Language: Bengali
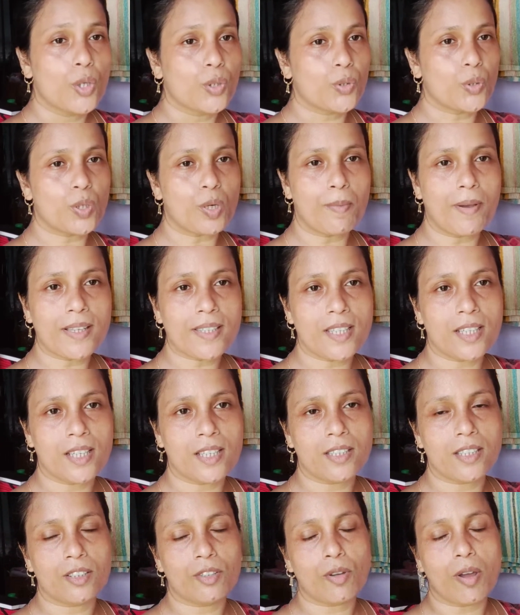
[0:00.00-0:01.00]
ছোটো মাছ
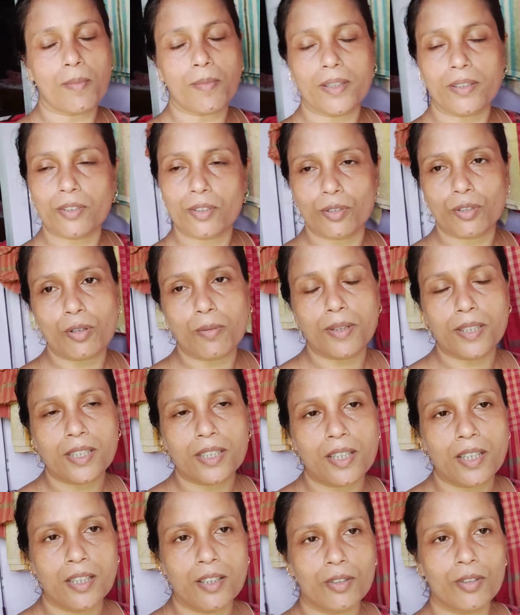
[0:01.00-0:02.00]
এনেছে তো আমার তো ছোটো
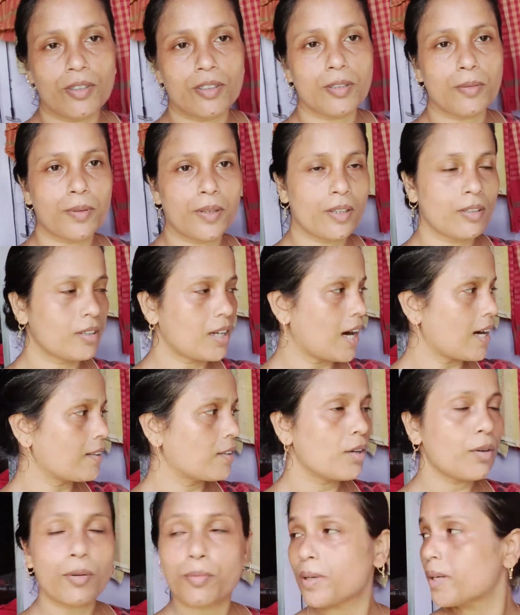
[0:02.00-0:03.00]
মাছটা ইয়ে করতে হবে এখন
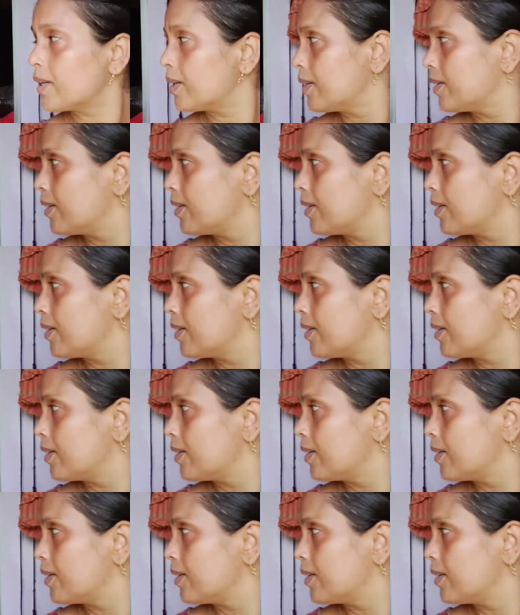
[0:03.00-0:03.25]
কাটতে হবে